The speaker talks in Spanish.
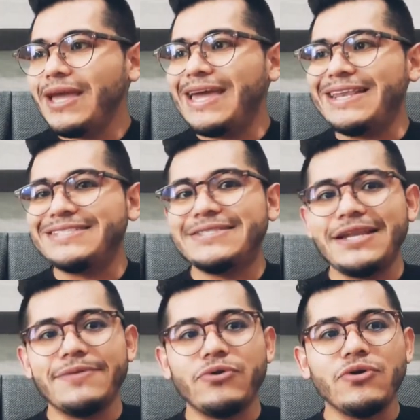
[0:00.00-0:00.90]
en este
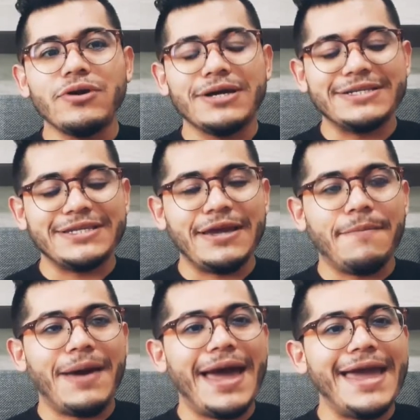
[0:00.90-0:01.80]
libro que se
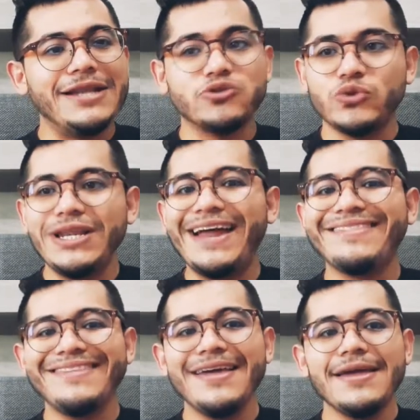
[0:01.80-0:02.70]
llama El sutil
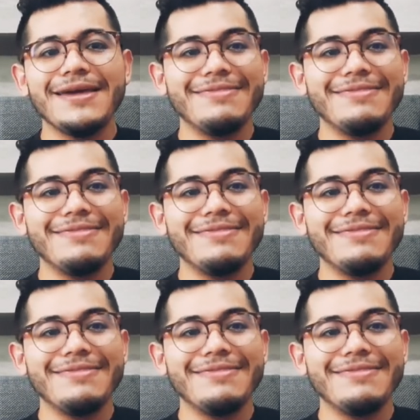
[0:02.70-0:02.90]
arte